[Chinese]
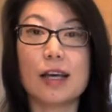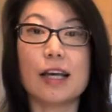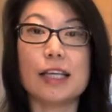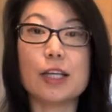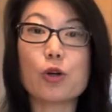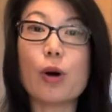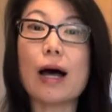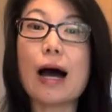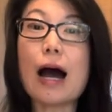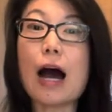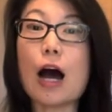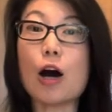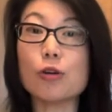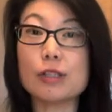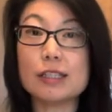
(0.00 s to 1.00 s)
一款
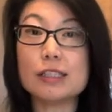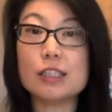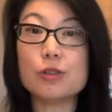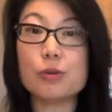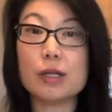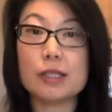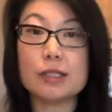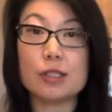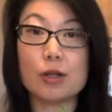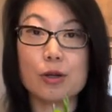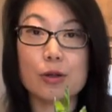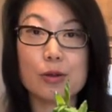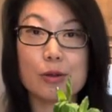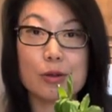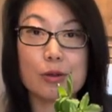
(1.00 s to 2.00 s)
好的鸡尾
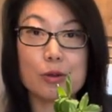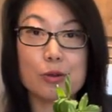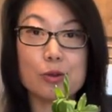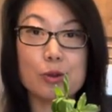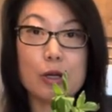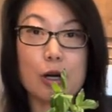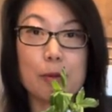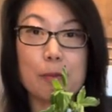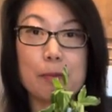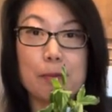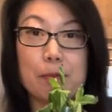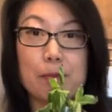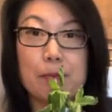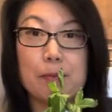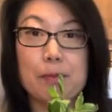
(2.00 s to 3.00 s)
酒需要
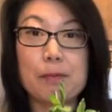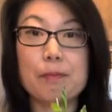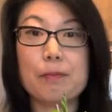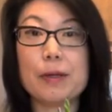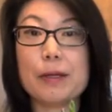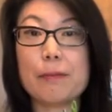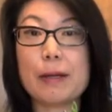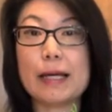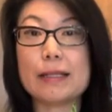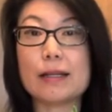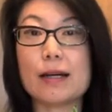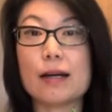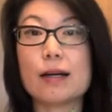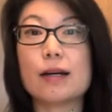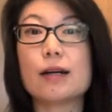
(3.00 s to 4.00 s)
必备的